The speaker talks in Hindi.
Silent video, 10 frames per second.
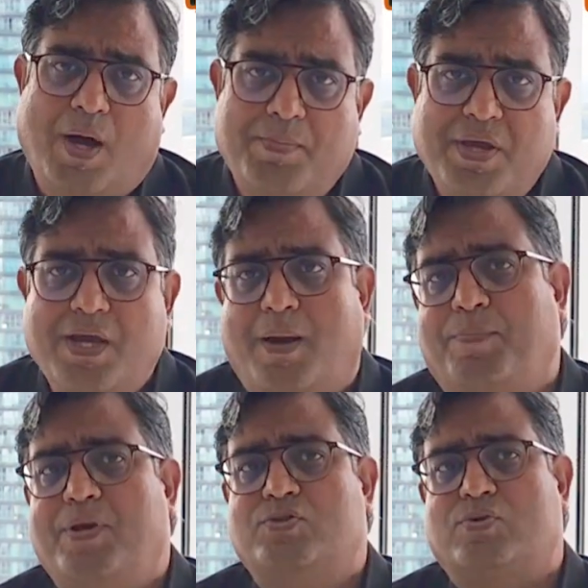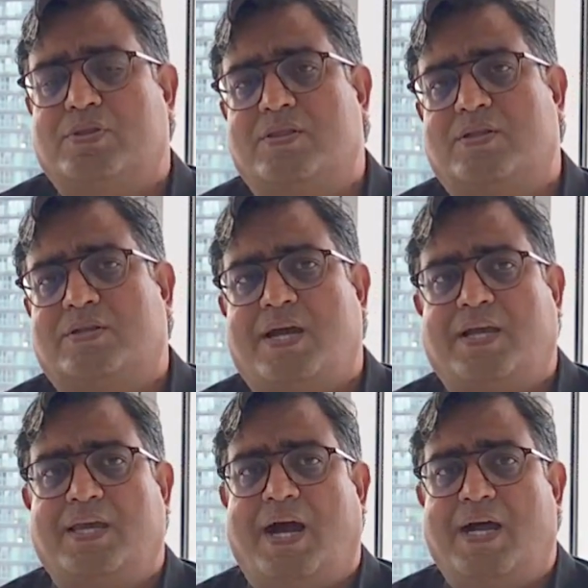अभी अपनी स्वतंत्रता
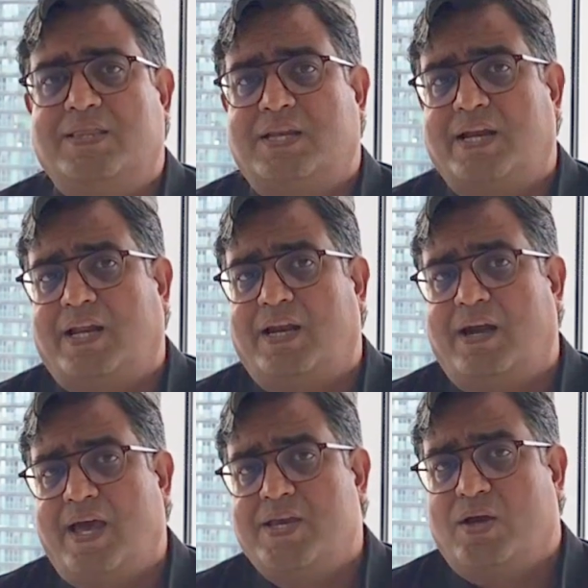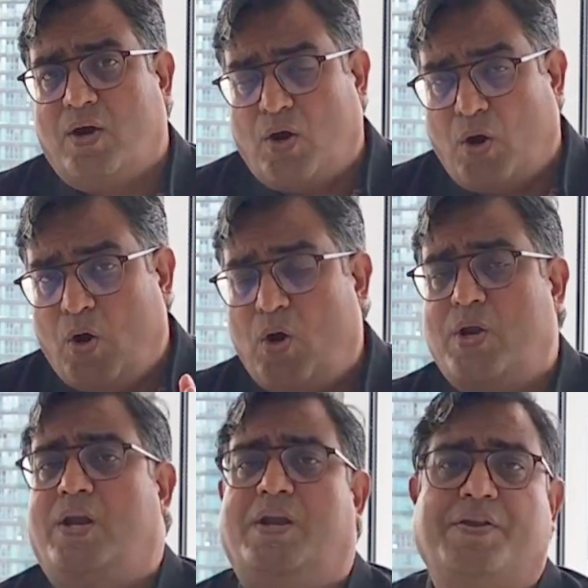की आंतरिक लड़ाई
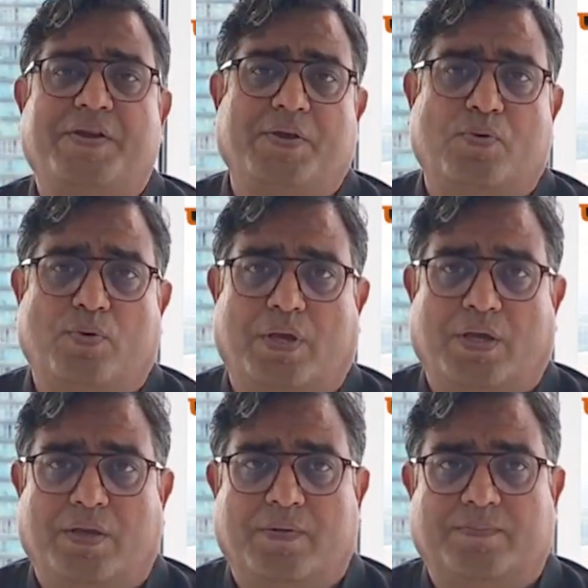और लड़नी होगी